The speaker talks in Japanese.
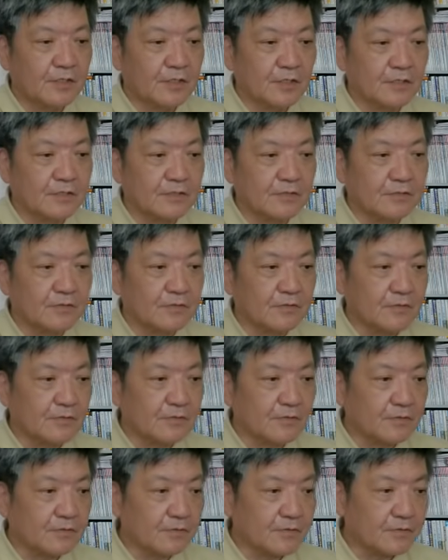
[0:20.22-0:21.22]
えっ
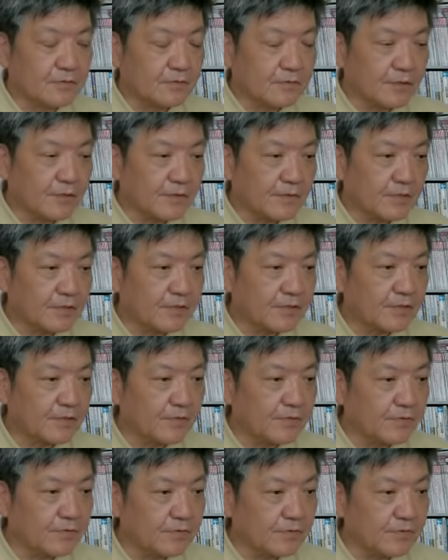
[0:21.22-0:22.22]
と、これは
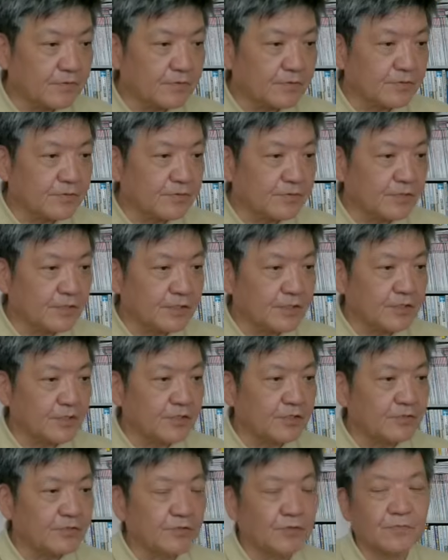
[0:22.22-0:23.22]
今日の12
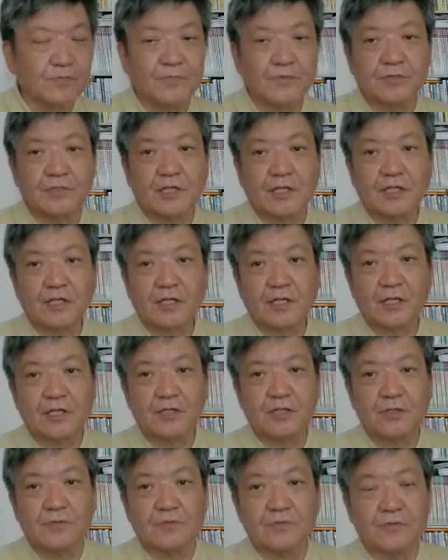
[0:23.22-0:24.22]
時26分、産
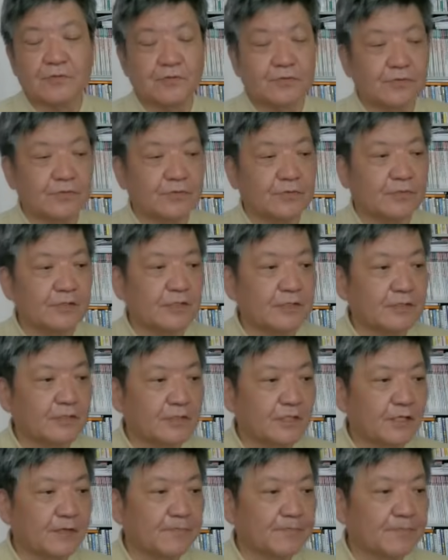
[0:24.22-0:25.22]
経新聞で
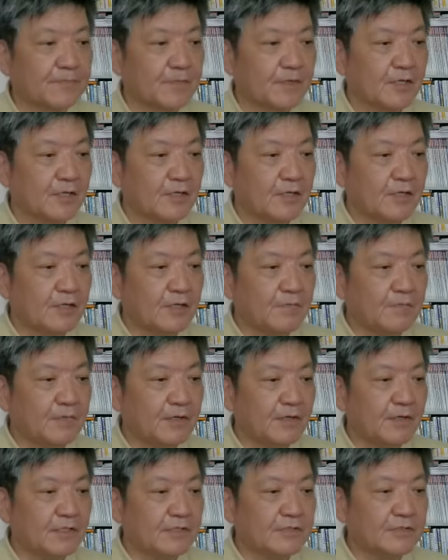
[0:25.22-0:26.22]
すね。
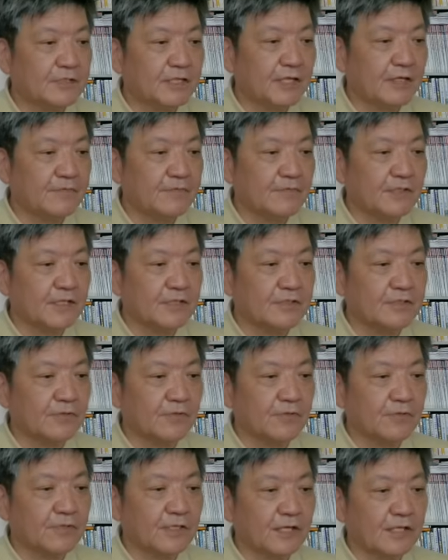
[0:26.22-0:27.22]
迷惑電話
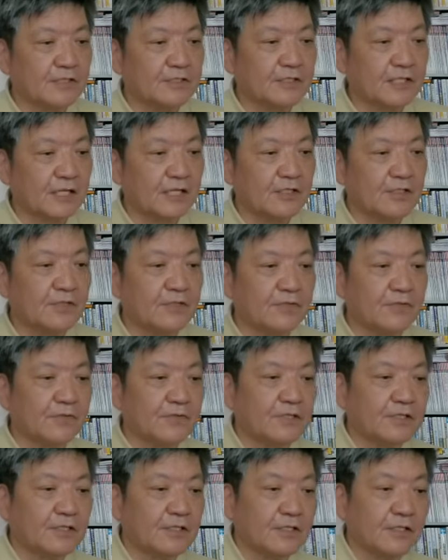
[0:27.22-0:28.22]
相談
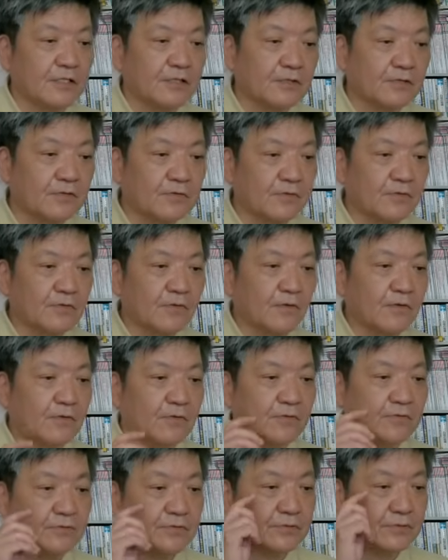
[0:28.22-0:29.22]
31
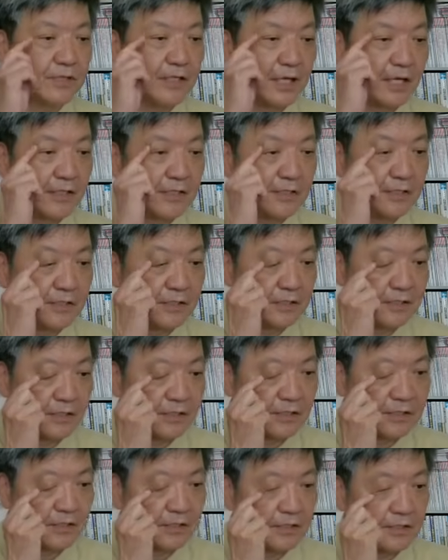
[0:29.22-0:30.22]
都府県
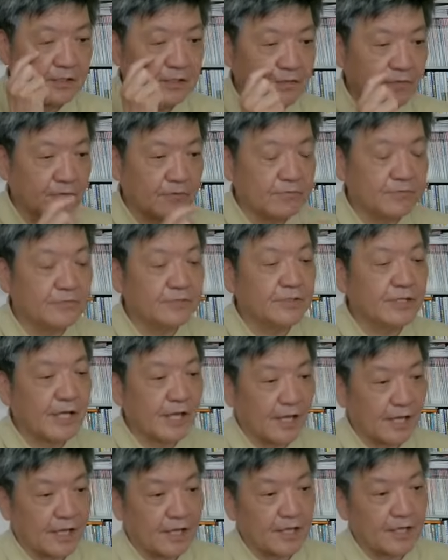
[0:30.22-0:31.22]
に、都府
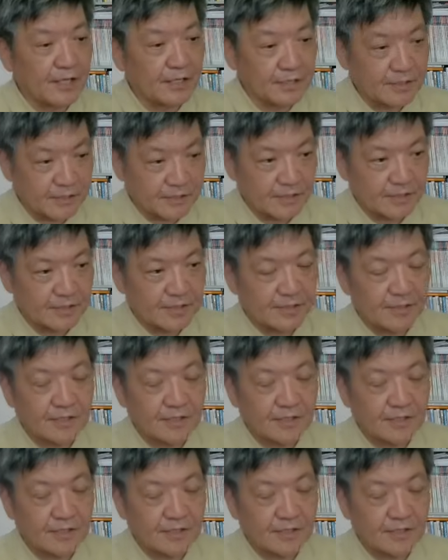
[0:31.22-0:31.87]
警に、